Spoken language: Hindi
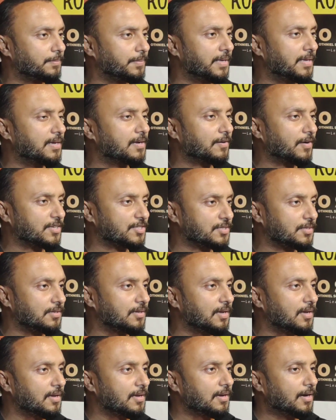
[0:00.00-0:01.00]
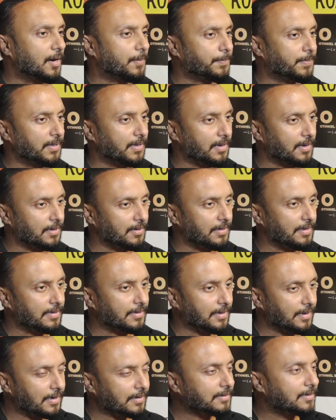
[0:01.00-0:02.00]
बींग क्रिश्चन अपना
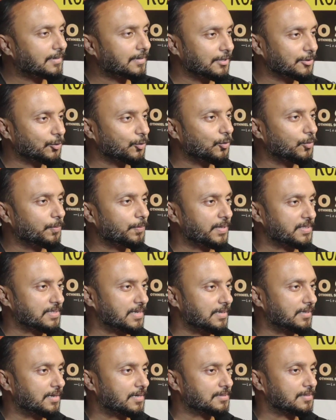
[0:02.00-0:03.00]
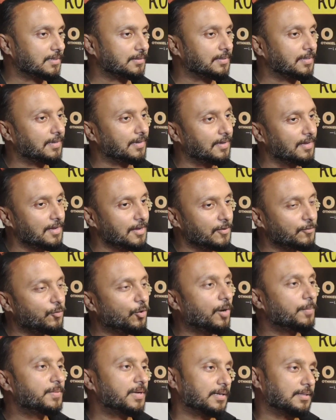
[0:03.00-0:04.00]
एक करेक्टर के थ्रू प्रेजेंट कर सकते हैं
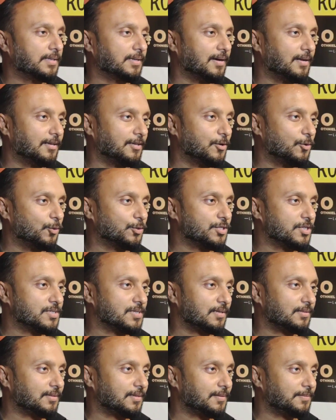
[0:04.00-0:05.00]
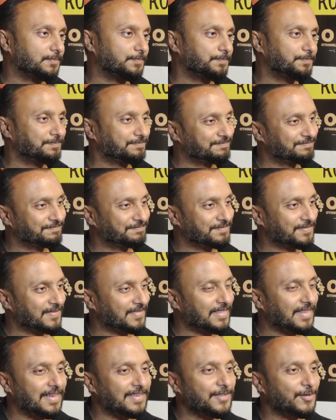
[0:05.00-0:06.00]
वो हम यहाँ दिखाने की कोशिश करते
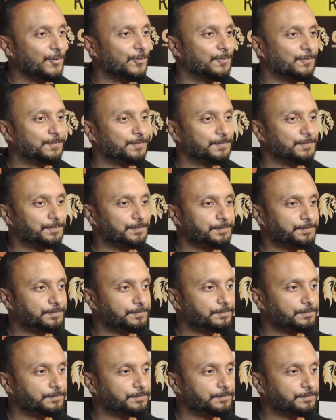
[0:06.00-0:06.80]
हैं थैंक यू थैंक